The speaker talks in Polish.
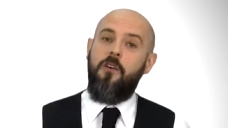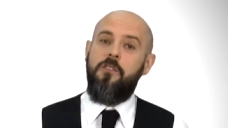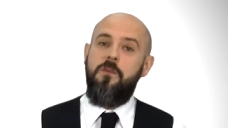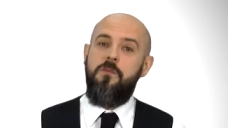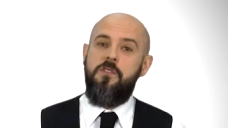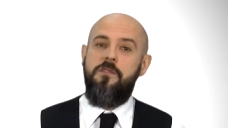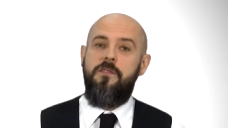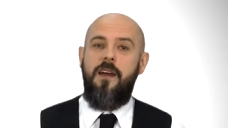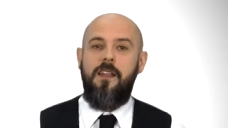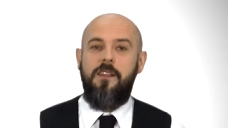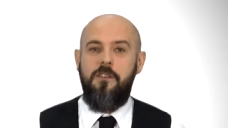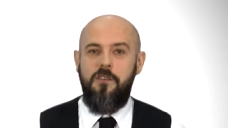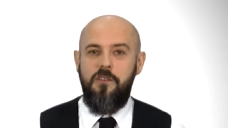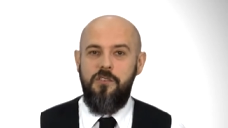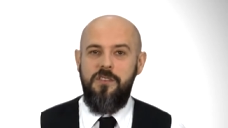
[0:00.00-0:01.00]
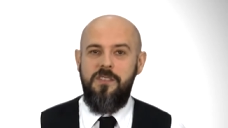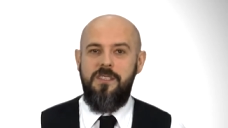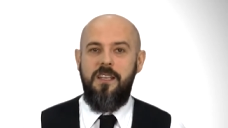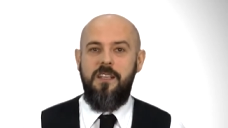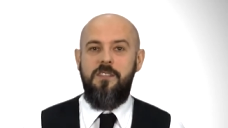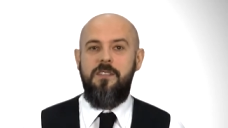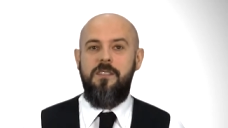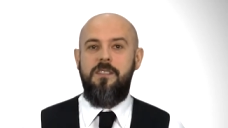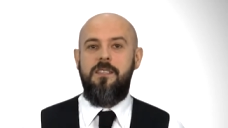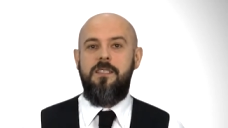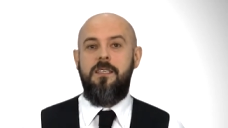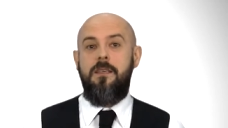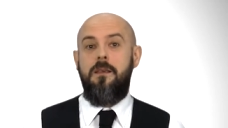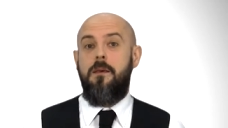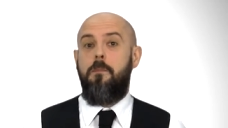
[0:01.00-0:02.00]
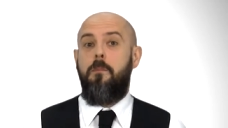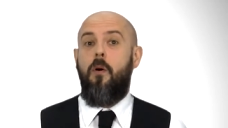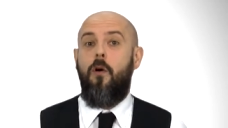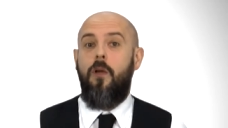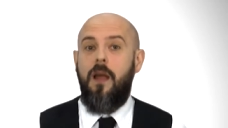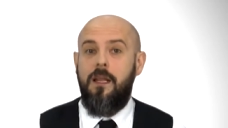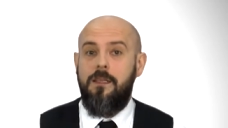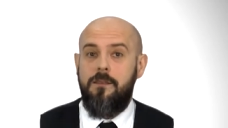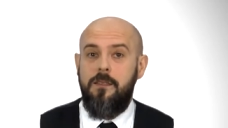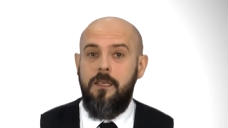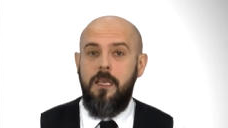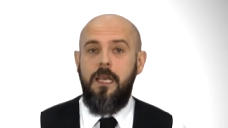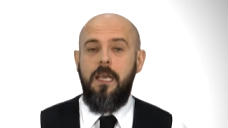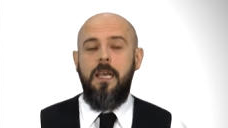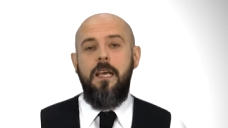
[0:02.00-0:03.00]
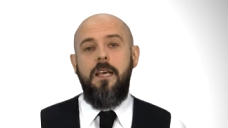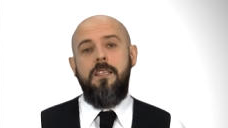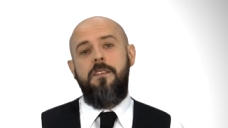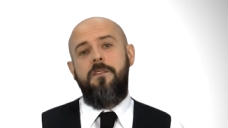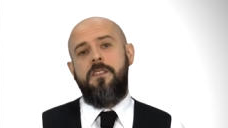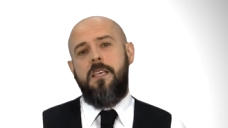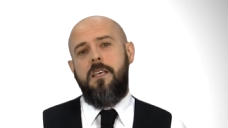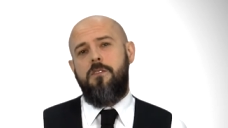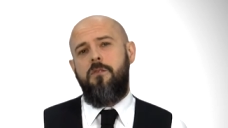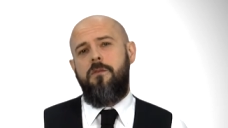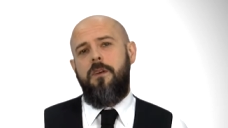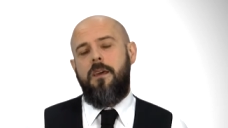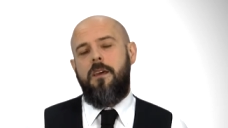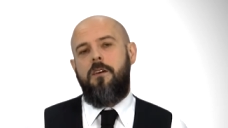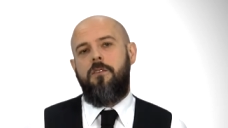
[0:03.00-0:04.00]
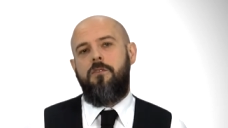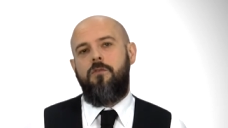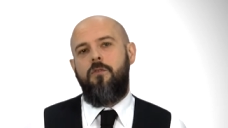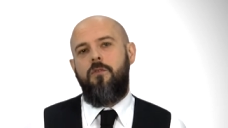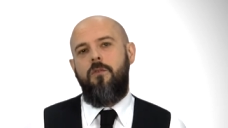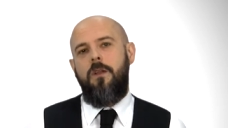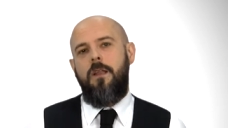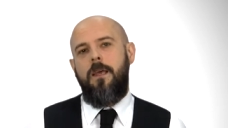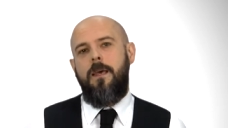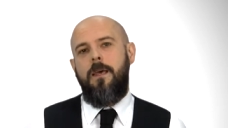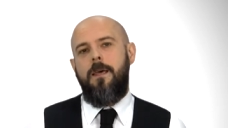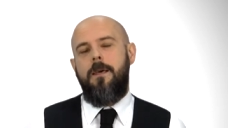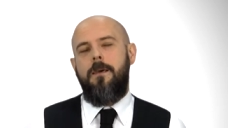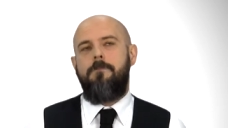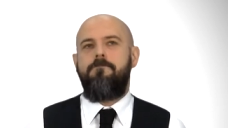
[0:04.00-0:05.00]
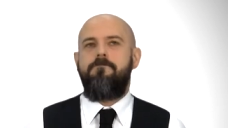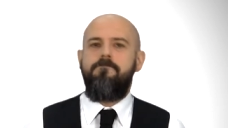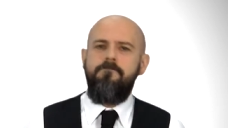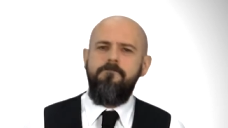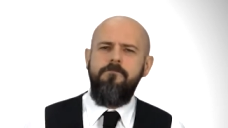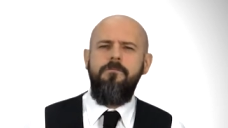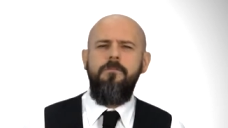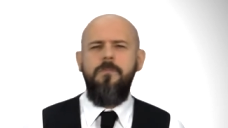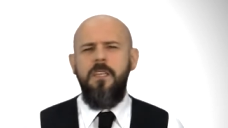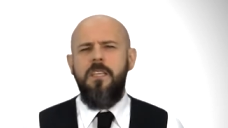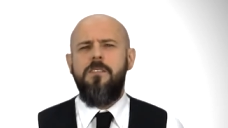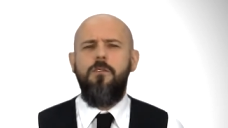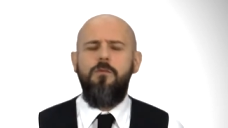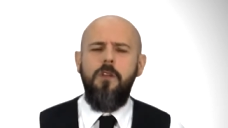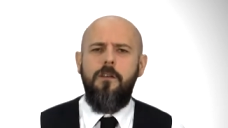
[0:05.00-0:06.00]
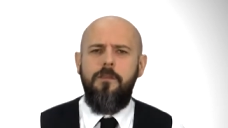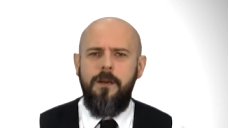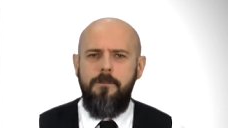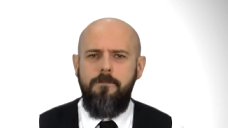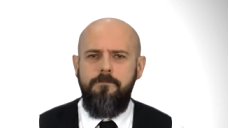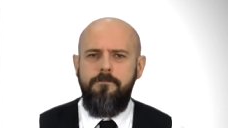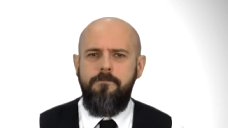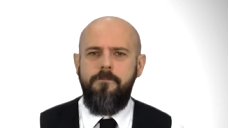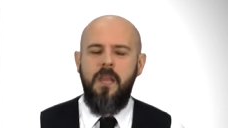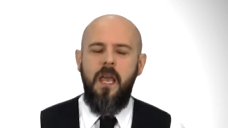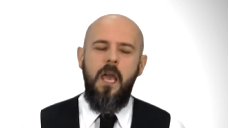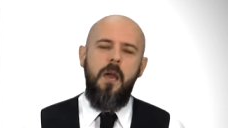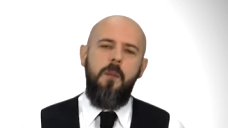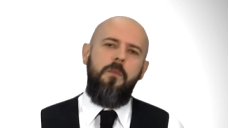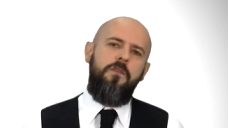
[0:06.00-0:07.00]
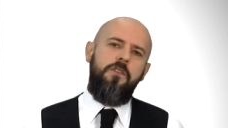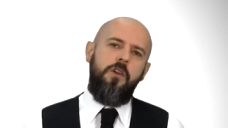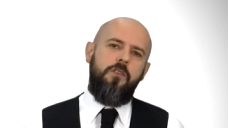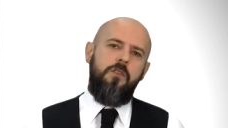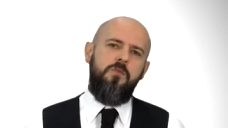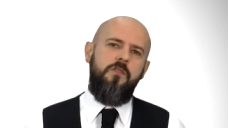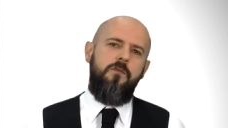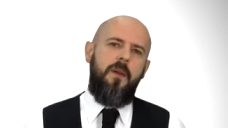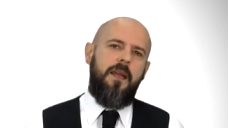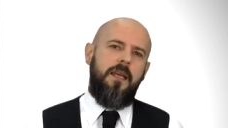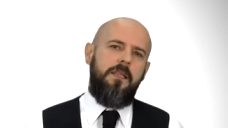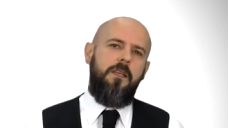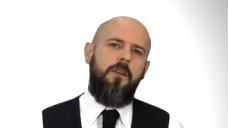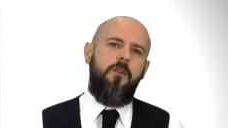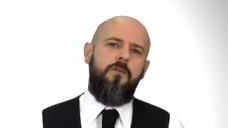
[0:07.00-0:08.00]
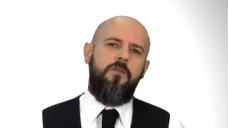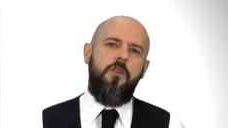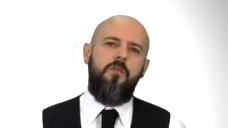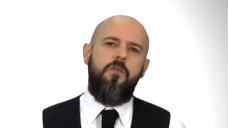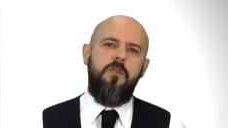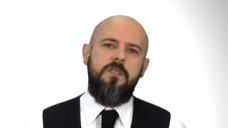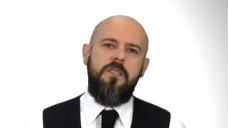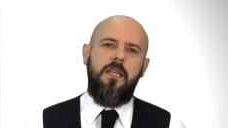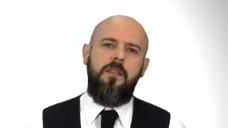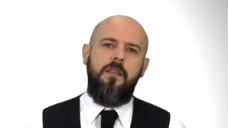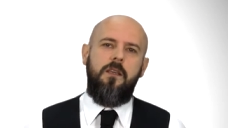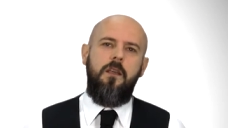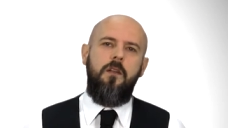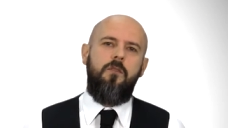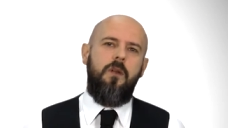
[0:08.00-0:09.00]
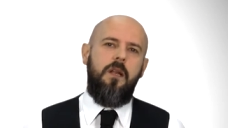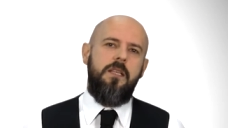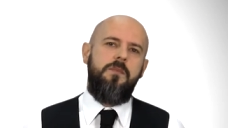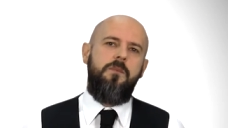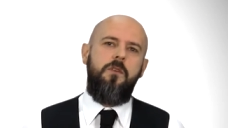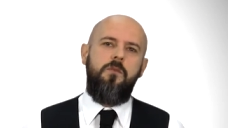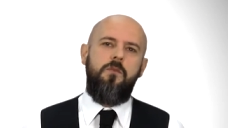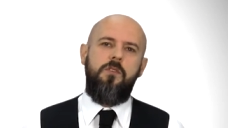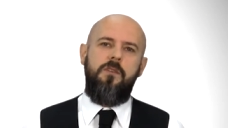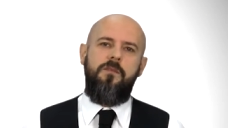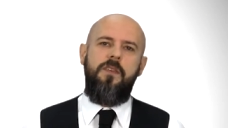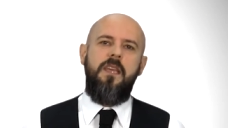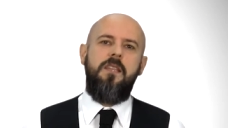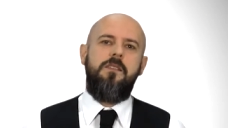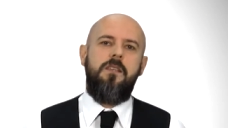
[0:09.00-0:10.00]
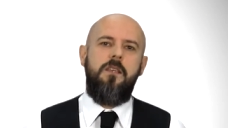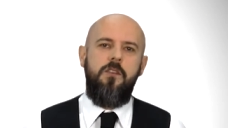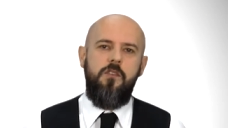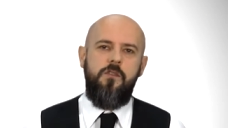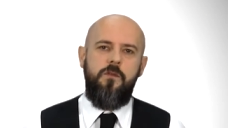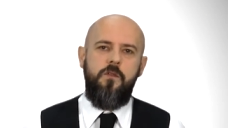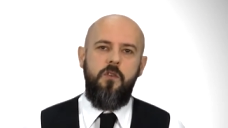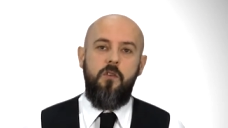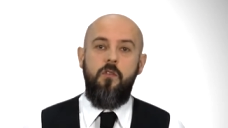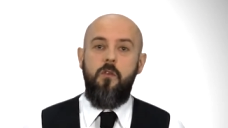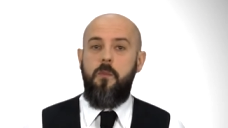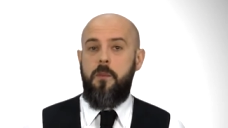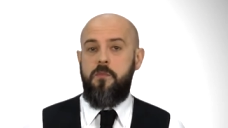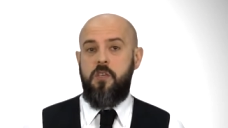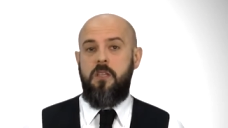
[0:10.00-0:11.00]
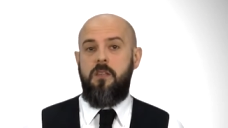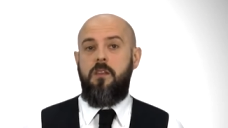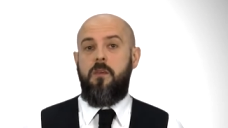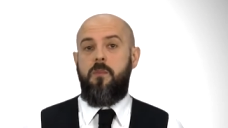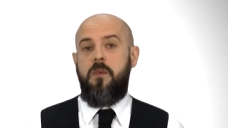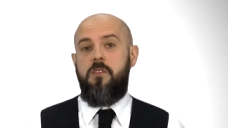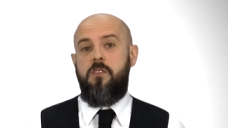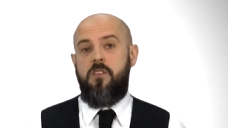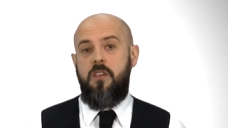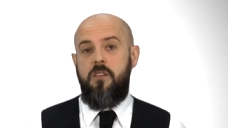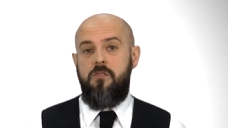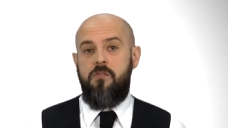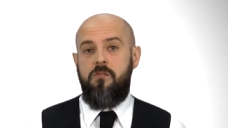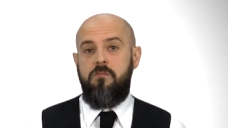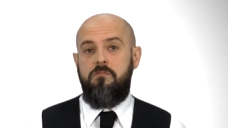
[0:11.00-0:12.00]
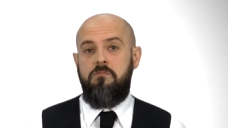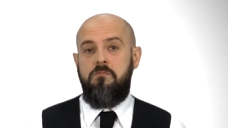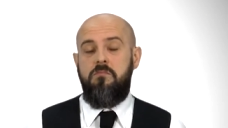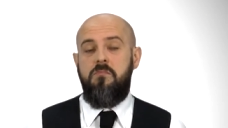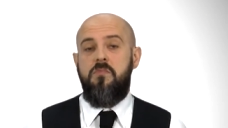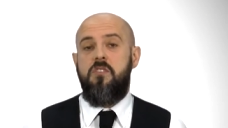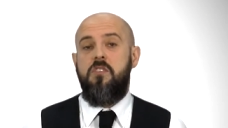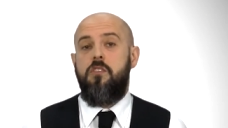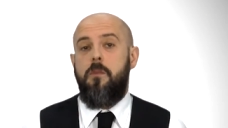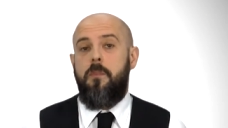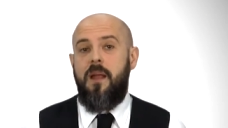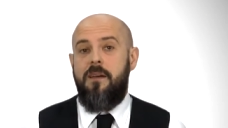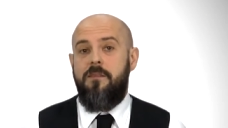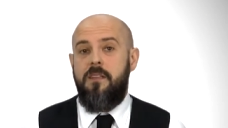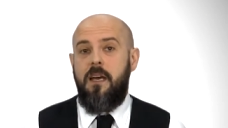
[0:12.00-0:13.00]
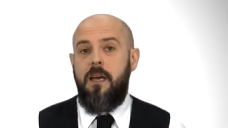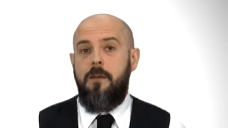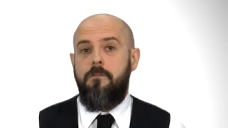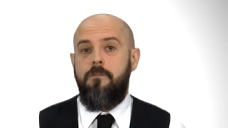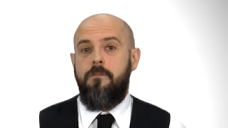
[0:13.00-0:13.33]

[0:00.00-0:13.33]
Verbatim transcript: tym, czy warto korzystać z porad, ze wskazówek, które nie są nowe. Mówi się o tym, że w marketingu w ciągu ostatnich kilku lat zmieniło się więcej niż w ciągu poprzednich 50. Czy to prawda?